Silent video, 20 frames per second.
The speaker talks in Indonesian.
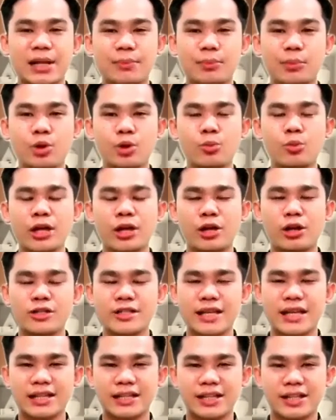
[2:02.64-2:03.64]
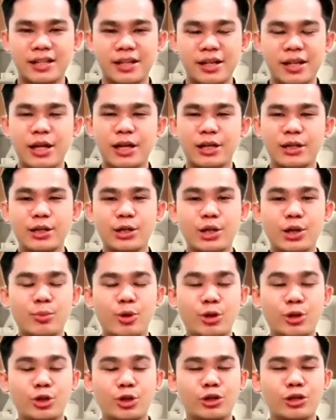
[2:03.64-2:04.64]
cara menghubungi call center di
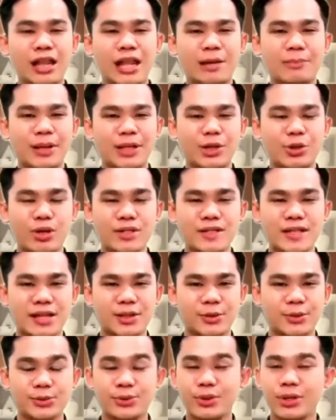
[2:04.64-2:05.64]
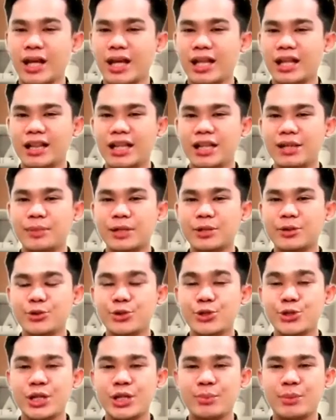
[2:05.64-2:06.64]
nomor 0821
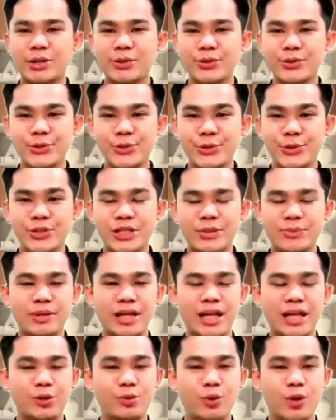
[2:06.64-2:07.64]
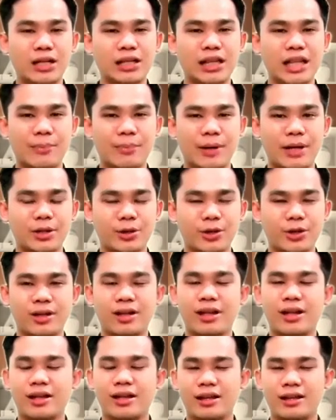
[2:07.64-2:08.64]
5757
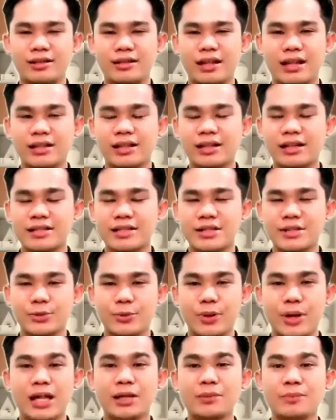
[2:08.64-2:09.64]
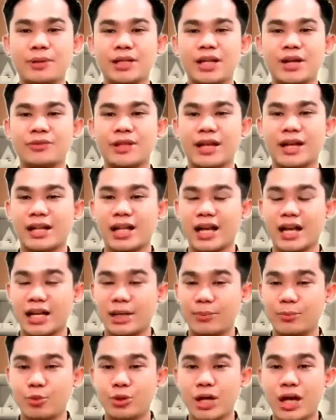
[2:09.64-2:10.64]
9280. Dan kekasih Tuhan, pendaftaran
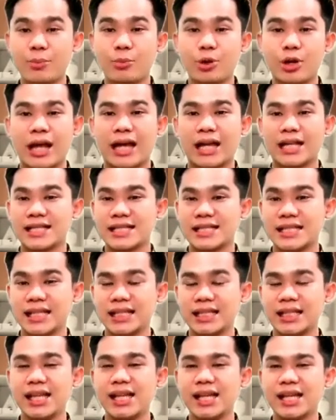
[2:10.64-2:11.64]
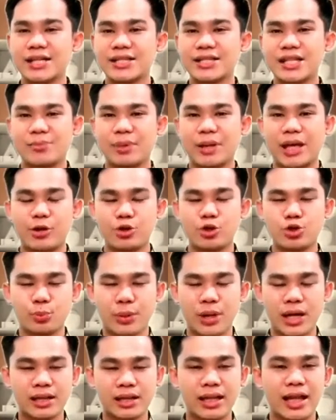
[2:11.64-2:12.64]
akan dibuka mulai hari Senin sampai hari
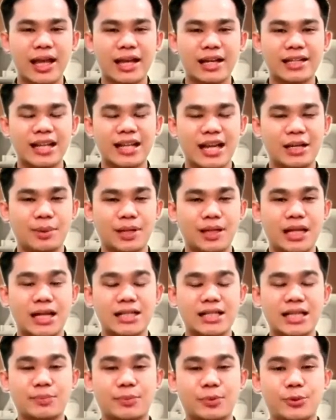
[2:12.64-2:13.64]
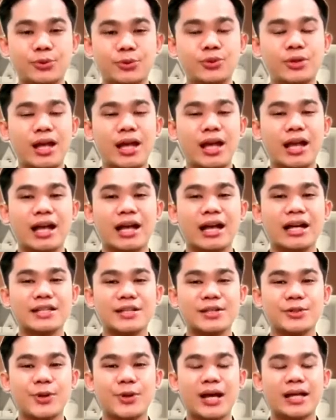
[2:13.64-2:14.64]
Jumat, dan pada hari Sabtu,
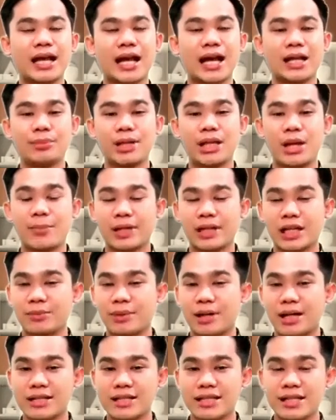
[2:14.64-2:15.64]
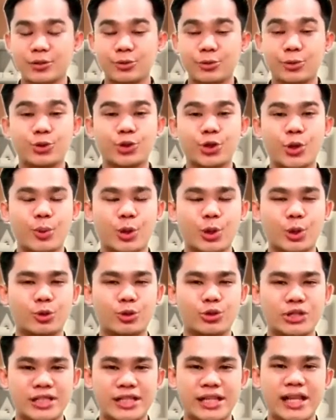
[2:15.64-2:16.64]
kekasih Tuhan akan mendapatkan balasan untuk nomor
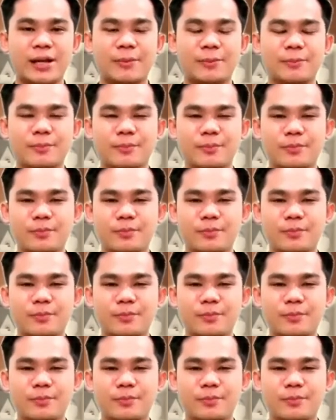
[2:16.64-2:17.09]
kursinya.